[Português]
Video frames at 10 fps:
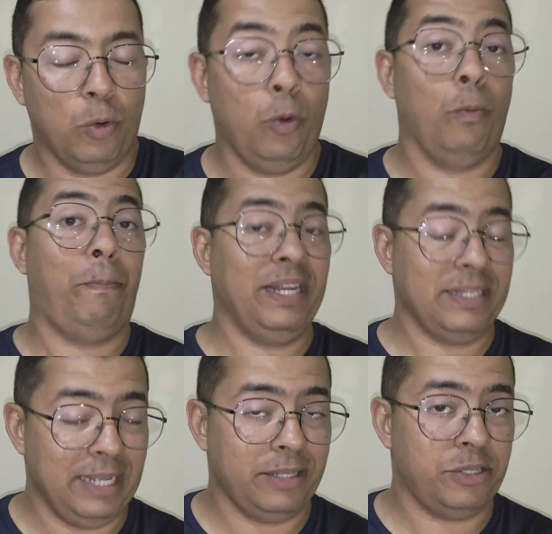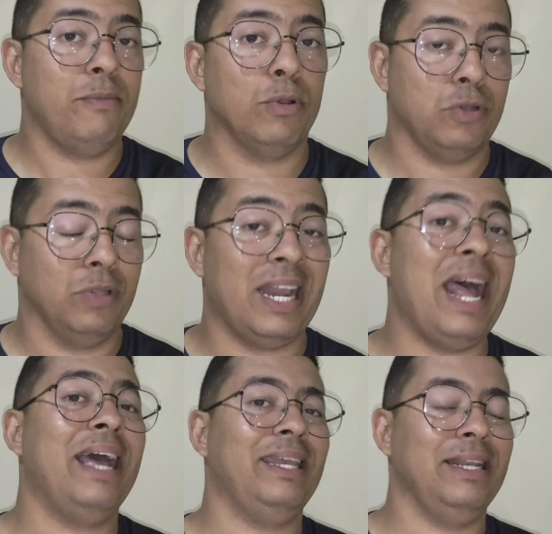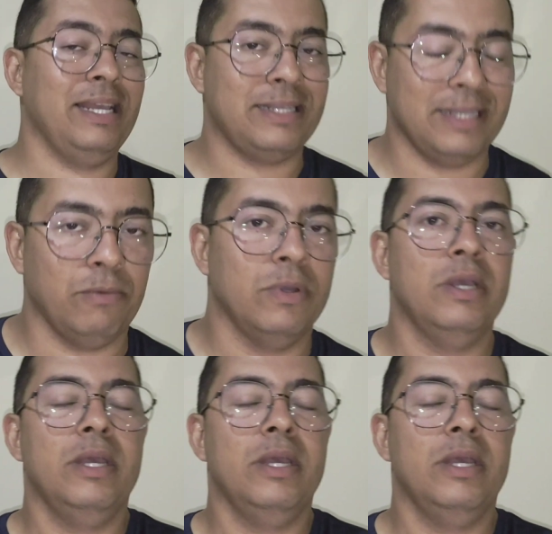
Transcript: o presidente Jair Bolsonaro à reeleição